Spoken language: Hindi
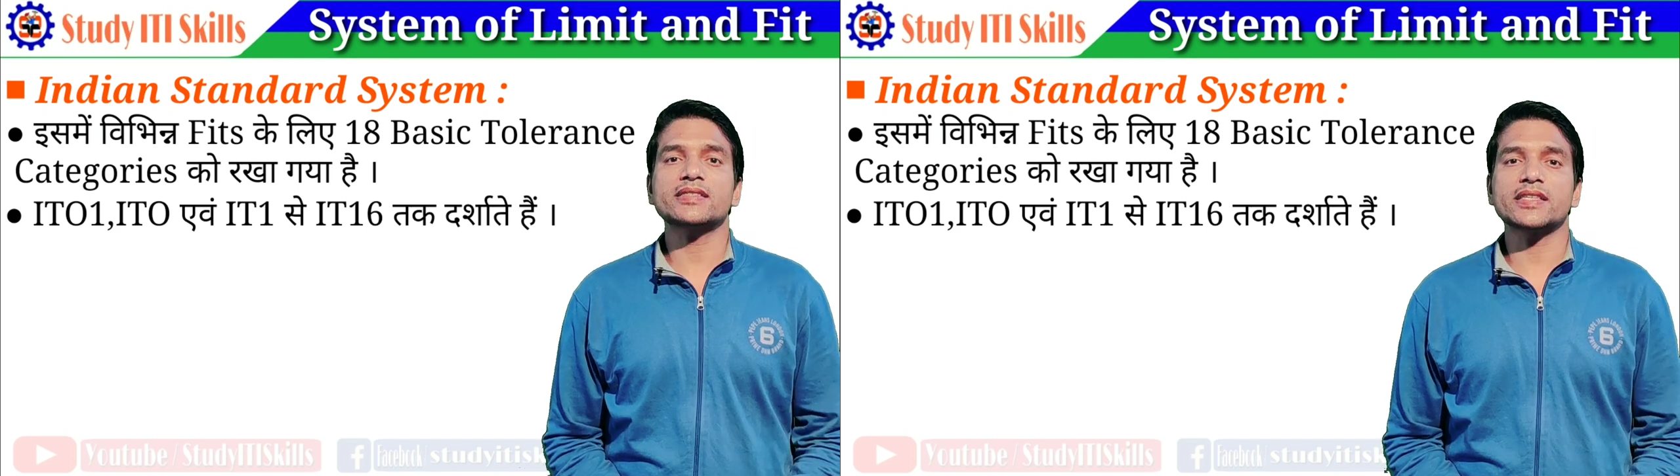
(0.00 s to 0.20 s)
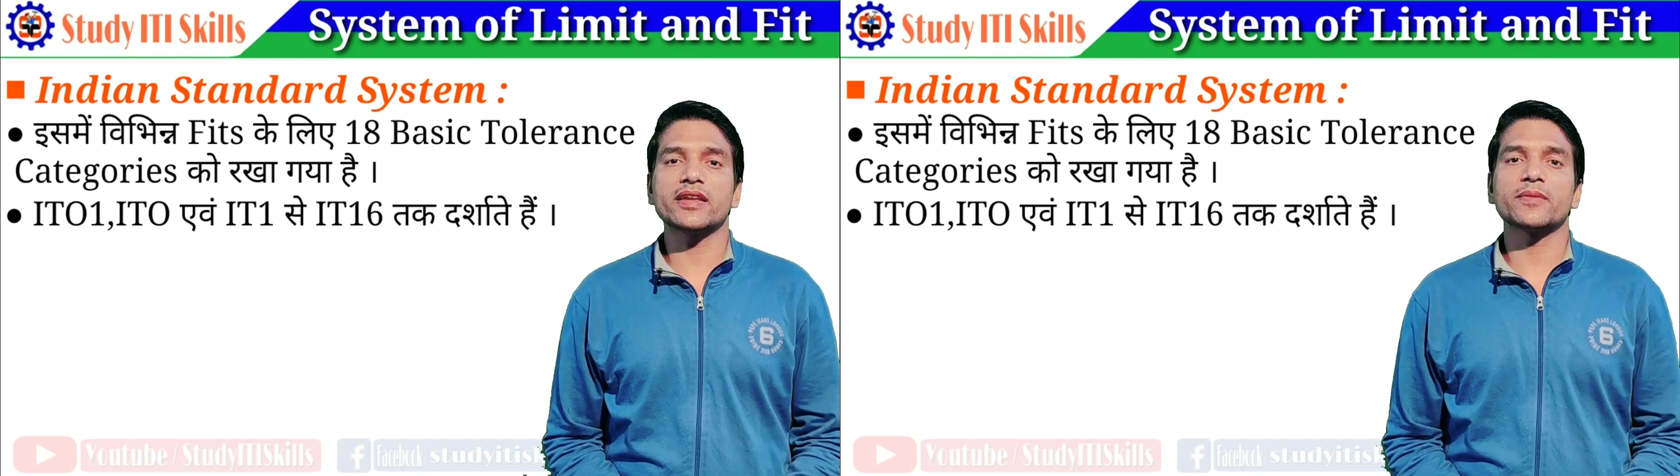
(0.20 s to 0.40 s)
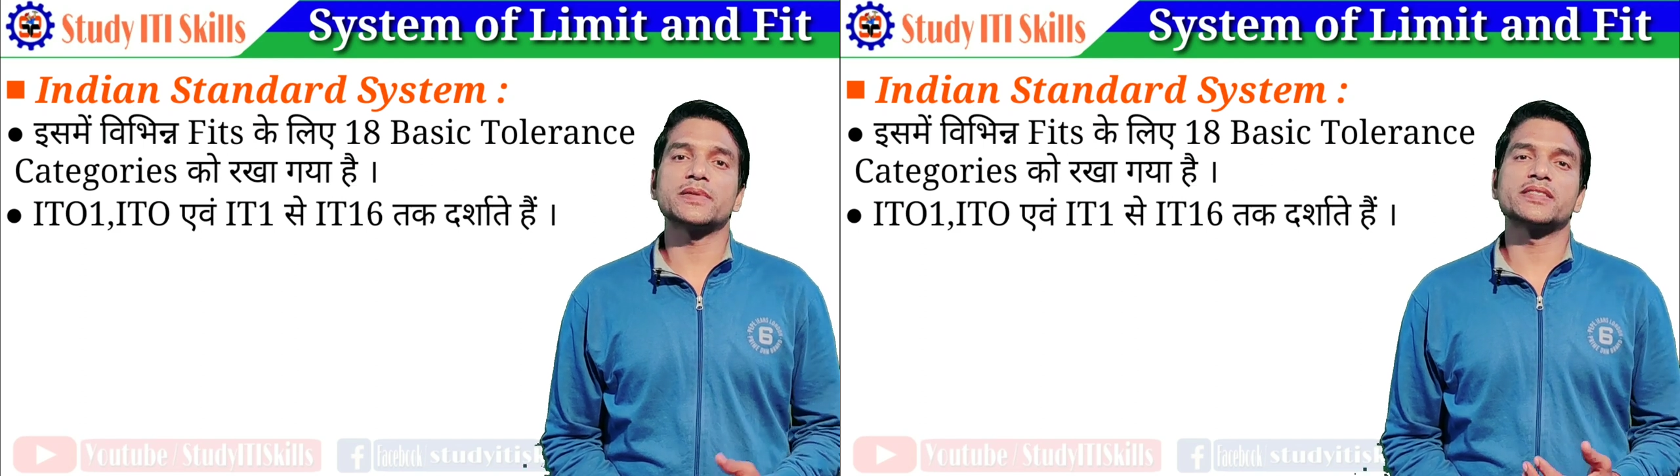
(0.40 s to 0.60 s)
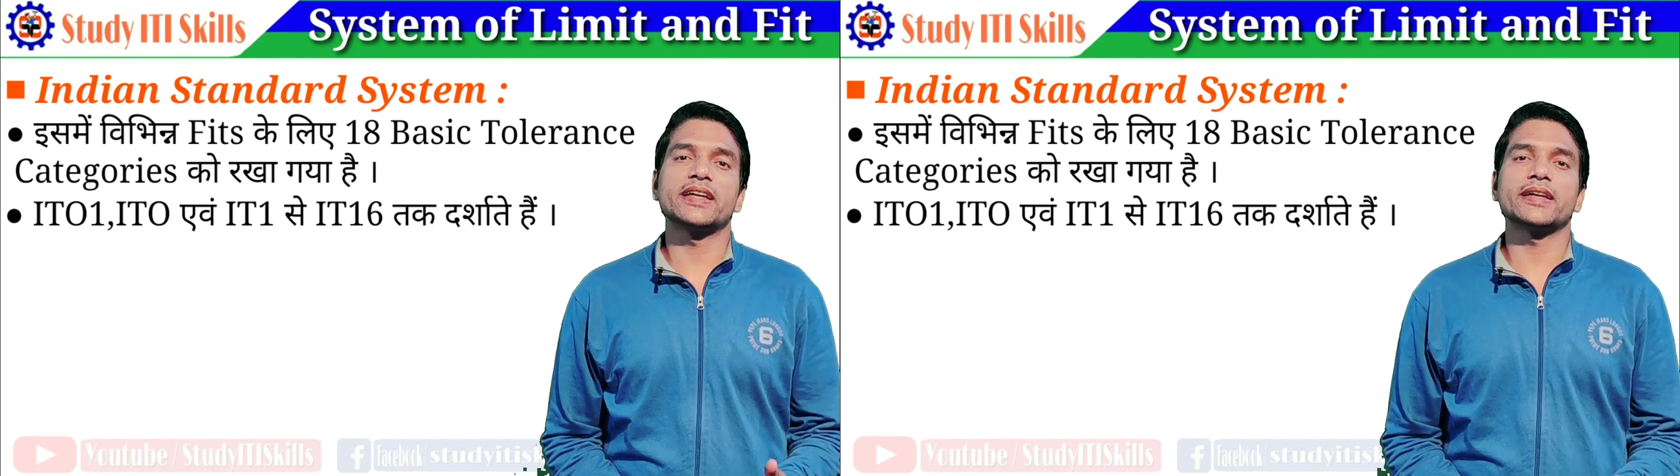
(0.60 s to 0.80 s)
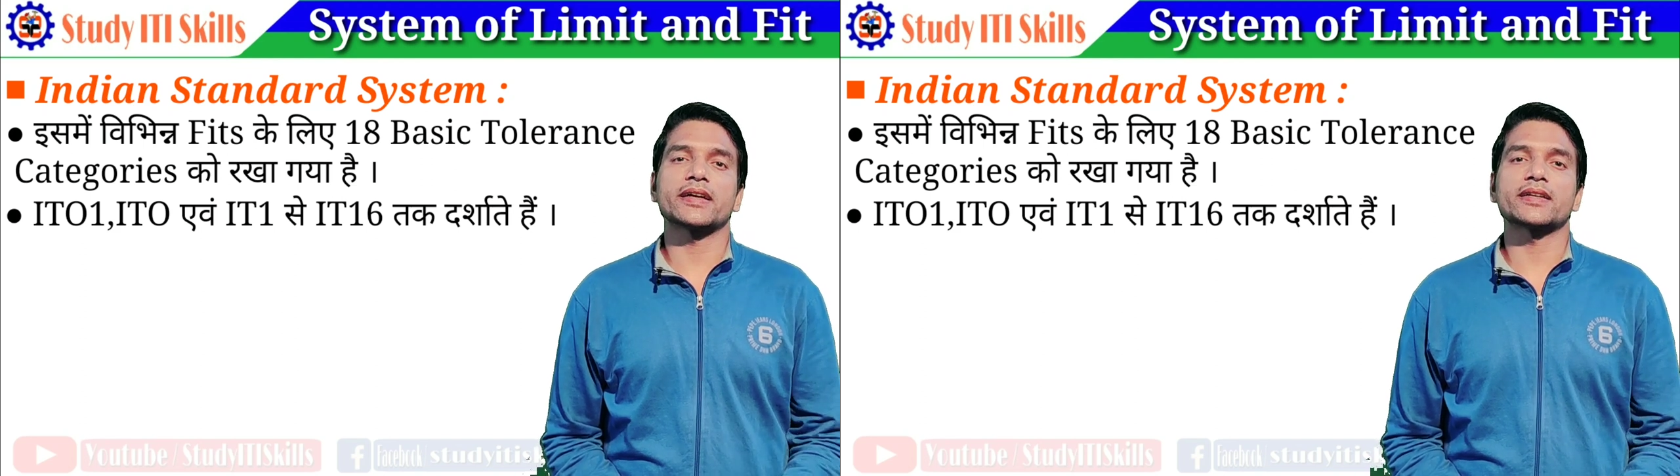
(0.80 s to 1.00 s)
से
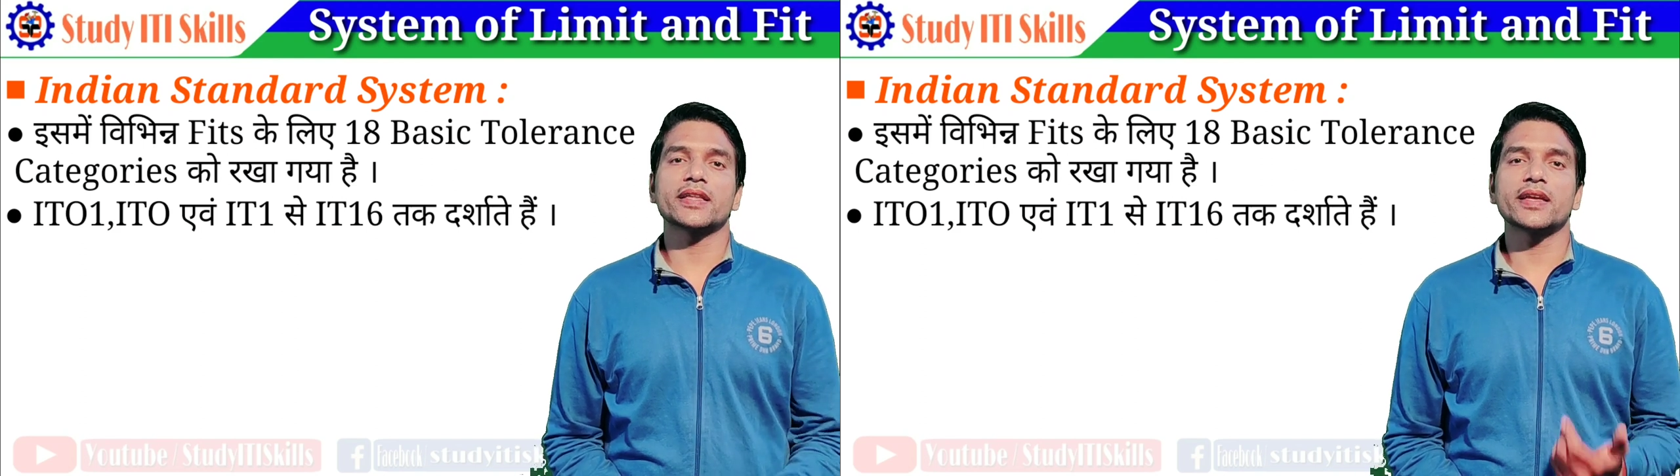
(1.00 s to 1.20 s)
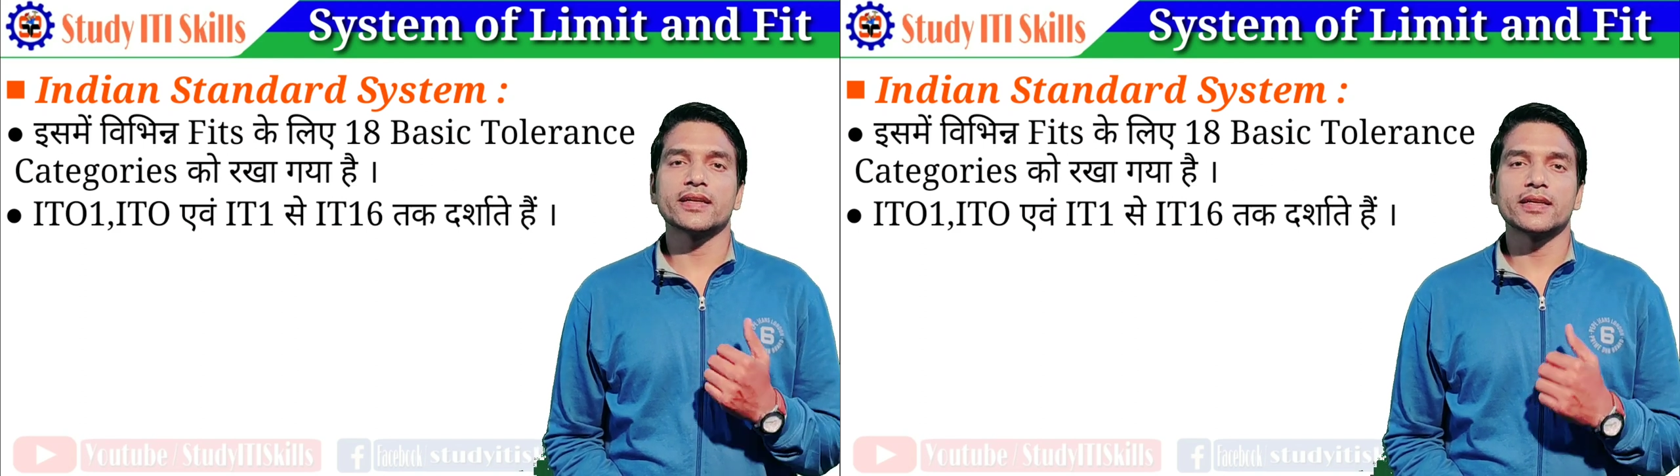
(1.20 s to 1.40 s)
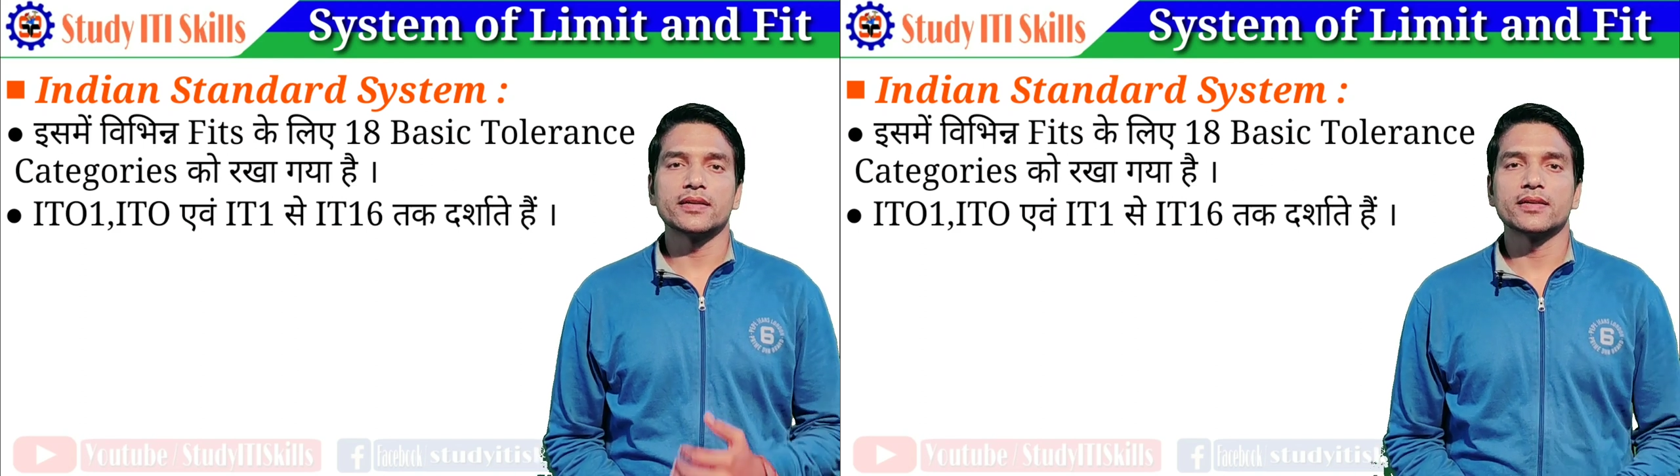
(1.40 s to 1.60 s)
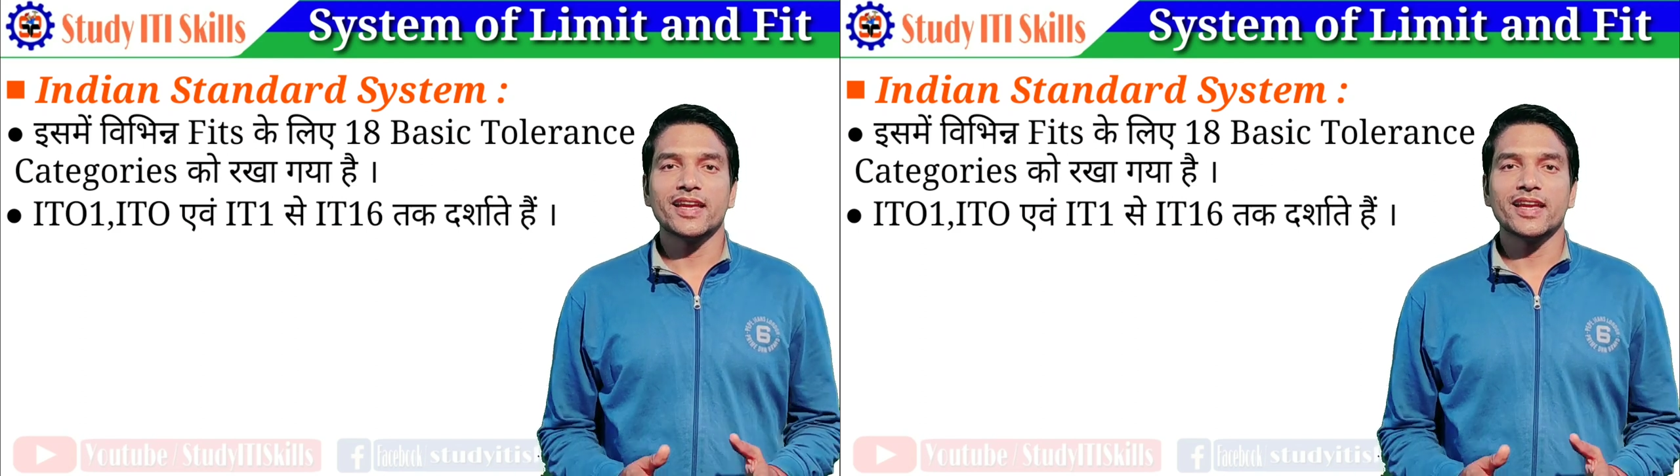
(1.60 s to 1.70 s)
रिप्रेजेंट करते हैं